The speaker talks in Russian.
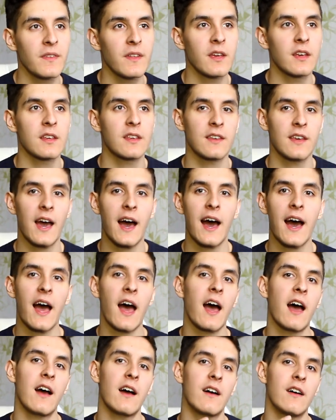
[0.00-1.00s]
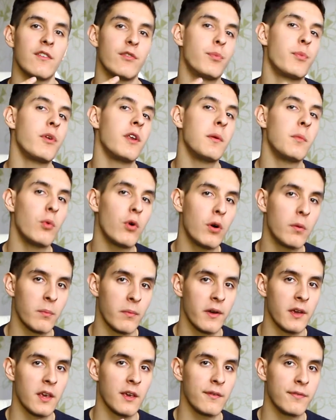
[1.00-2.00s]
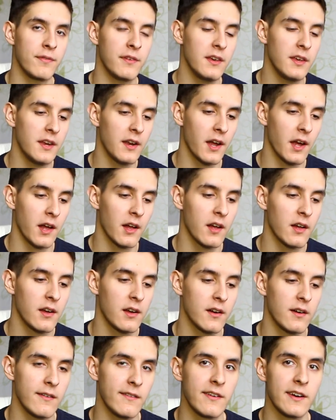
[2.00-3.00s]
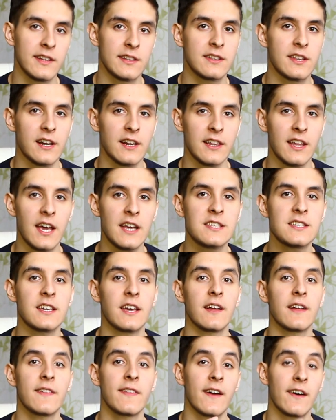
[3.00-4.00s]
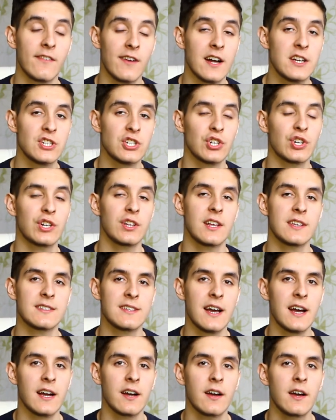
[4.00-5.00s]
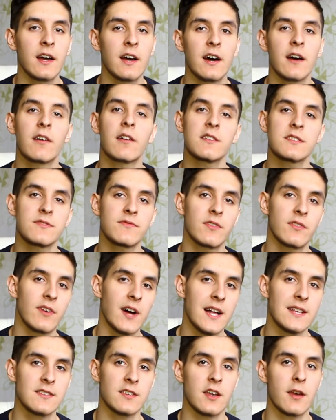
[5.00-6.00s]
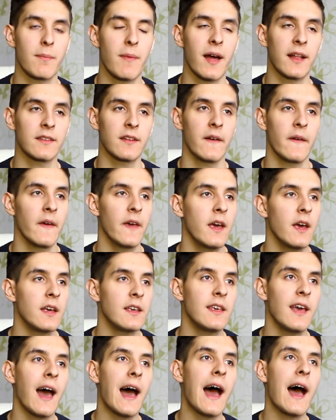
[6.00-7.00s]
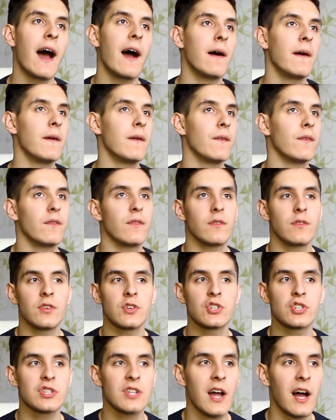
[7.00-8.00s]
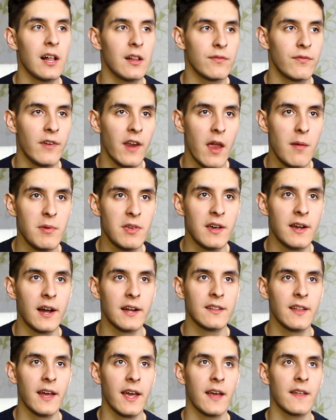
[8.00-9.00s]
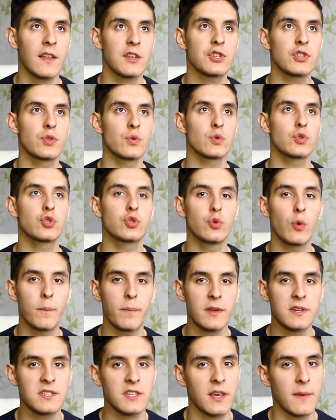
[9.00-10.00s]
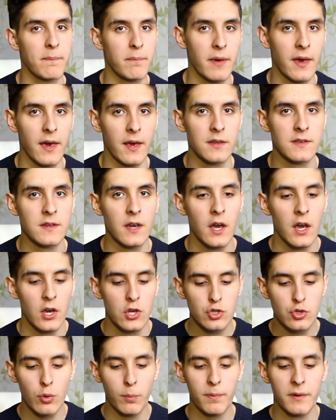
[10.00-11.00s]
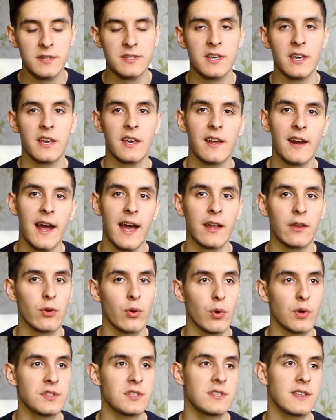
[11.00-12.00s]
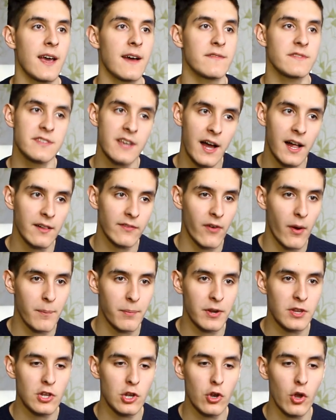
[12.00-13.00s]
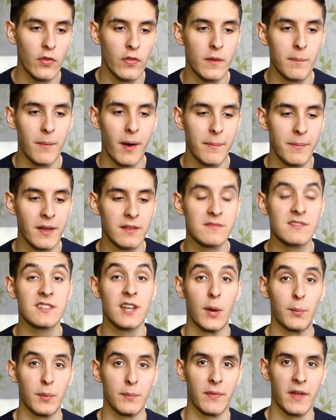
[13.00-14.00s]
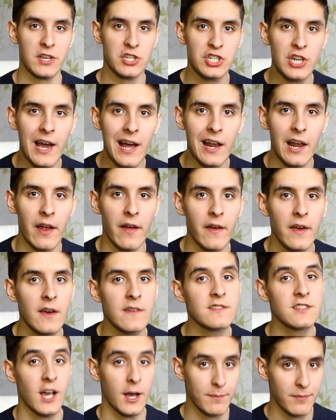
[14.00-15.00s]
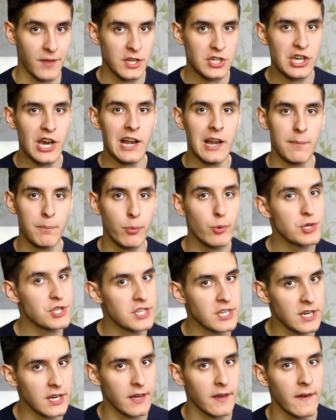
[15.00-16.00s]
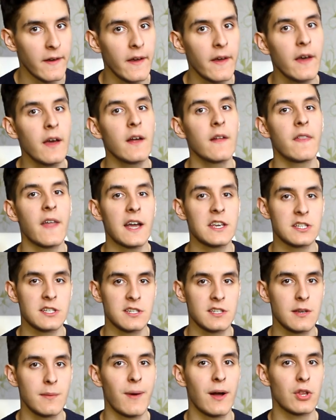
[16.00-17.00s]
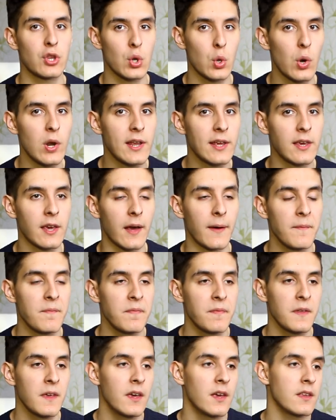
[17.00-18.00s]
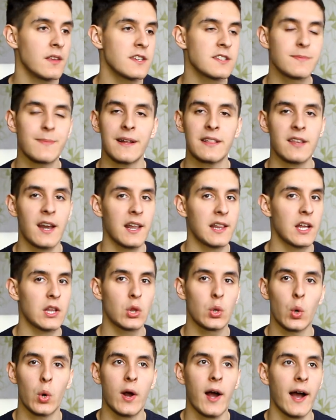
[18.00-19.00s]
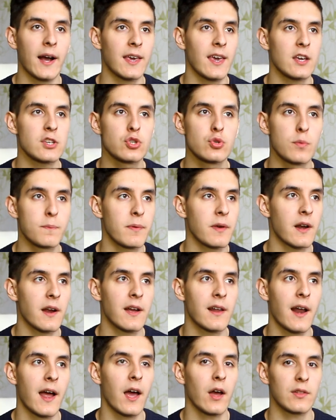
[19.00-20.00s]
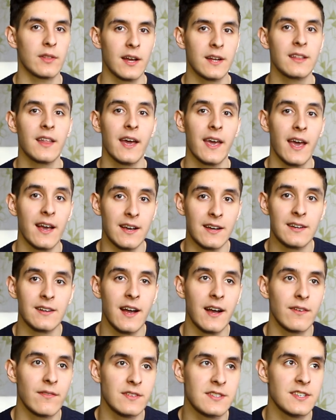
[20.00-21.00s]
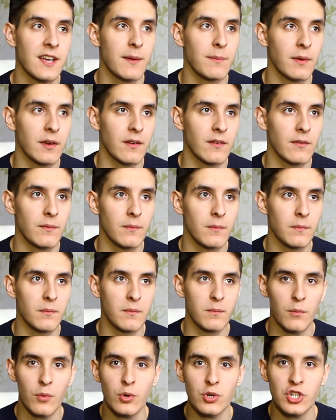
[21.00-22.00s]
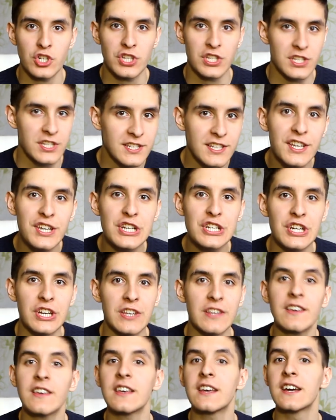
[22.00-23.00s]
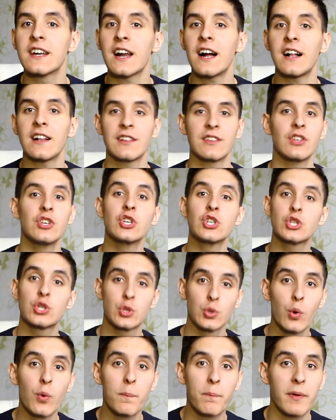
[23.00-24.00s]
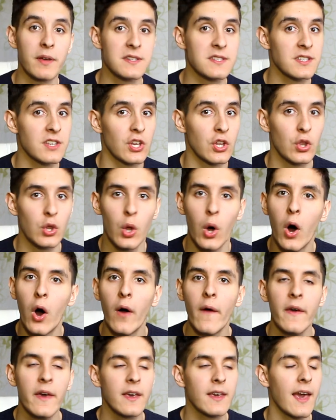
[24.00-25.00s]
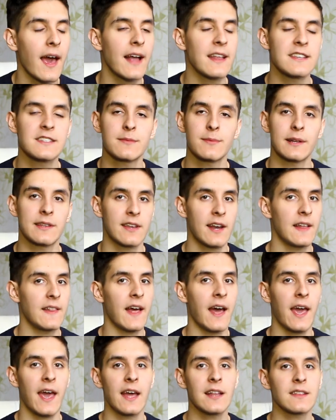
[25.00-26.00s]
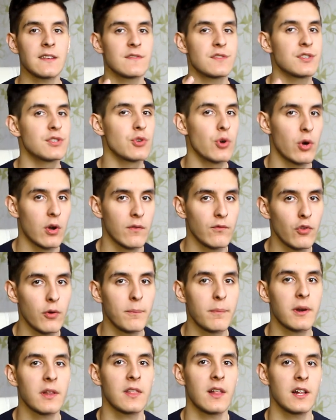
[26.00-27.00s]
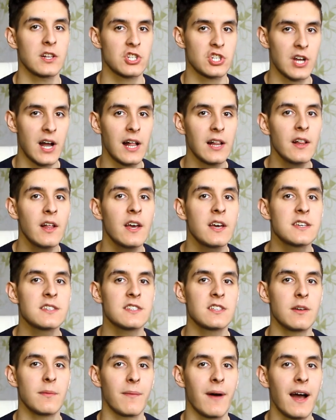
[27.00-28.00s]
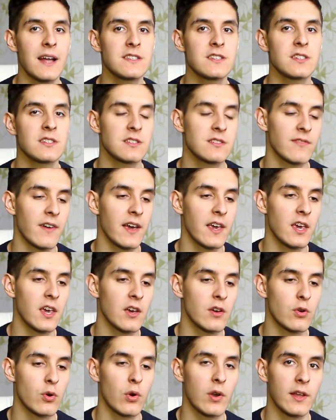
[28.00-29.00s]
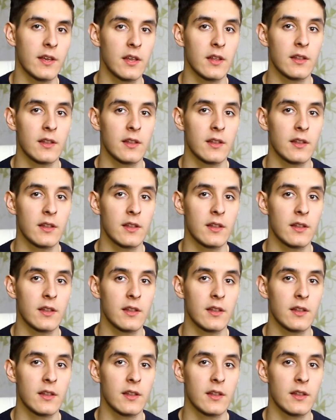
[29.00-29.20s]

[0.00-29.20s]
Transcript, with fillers: я в прямом эфире в интернете на ваших глазах развивался, ребята. Я не ждал времени, когда я начну суперски петь, суперски играть. То есть я взял в определенный момент в самом начале, в самом начале пути, начал снимать ролики, несмотря на то, как я супер играю. Тогда я, как вы сами можете слышать, играл не суперски, но я, несмотря на это, все равно продолжал снимать свои ролики.